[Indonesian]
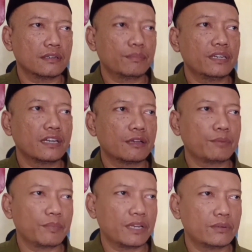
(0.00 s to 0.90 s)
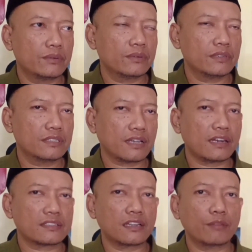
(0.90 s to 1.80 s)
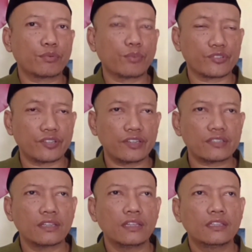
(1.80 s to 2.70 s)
e, pidana pemilu. Sekarang saya gitu proses,